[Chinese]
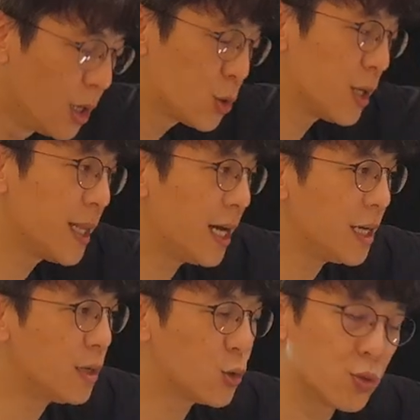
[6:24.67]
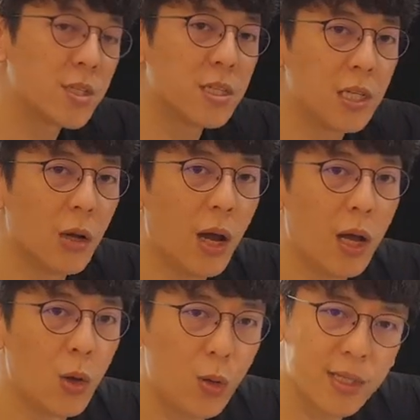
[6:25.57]
所以它的舒适性的话
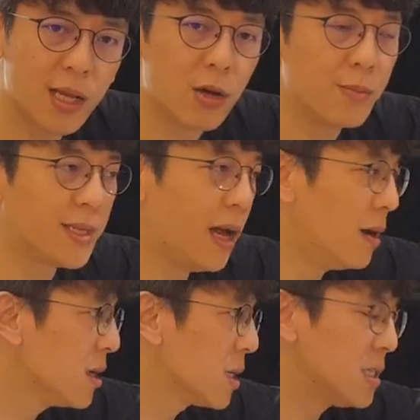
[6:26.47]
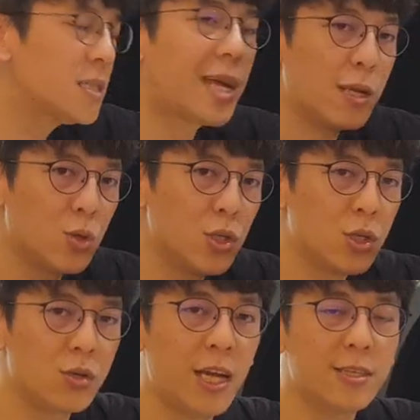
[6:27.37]
会稍微比较好。可是改装
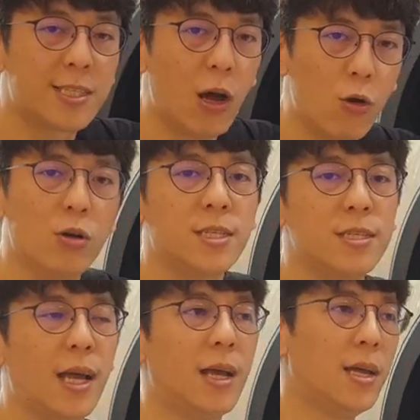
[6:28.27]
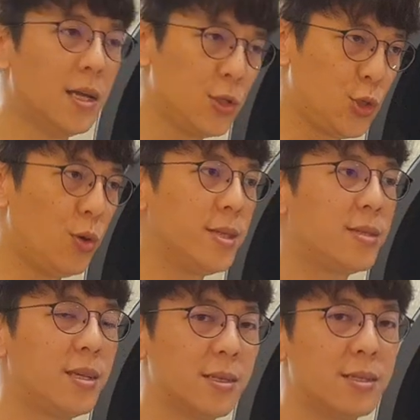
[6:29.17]
之后，它的操控性呢就会
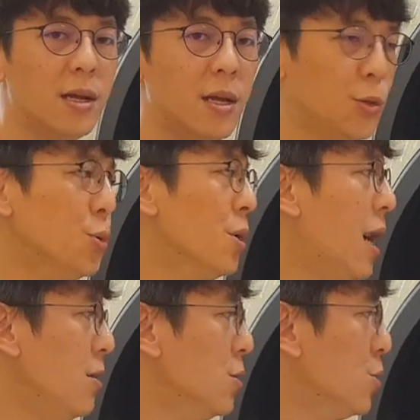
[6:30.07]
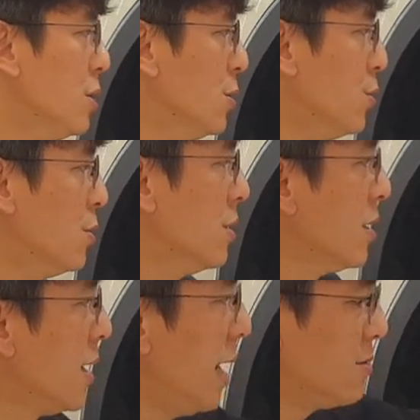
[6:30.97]
提升很多，好很多很多。
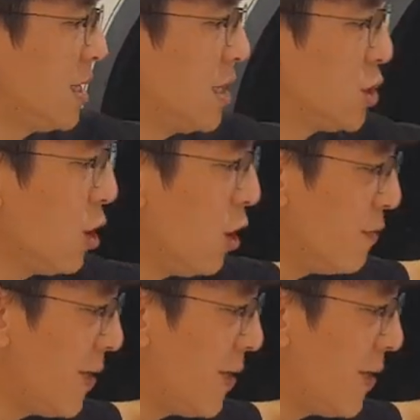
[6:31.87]
好，这个是后